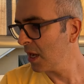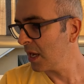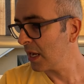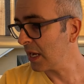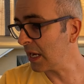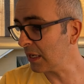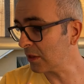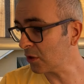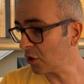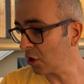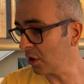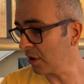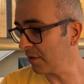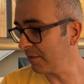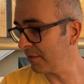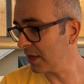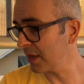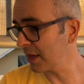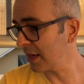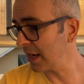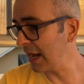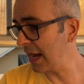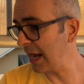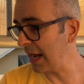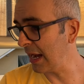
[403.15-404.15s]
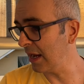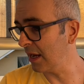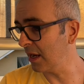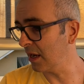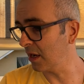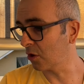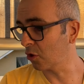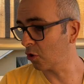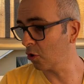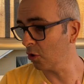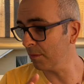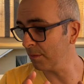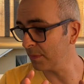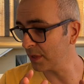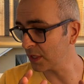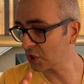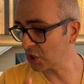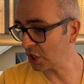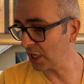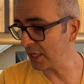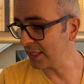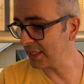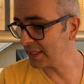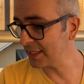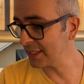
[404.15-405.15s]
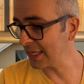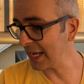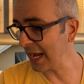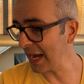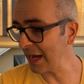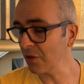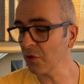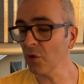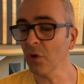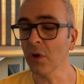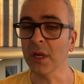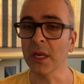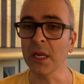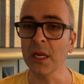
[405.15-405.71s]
Il drone verrà eh, commercializzato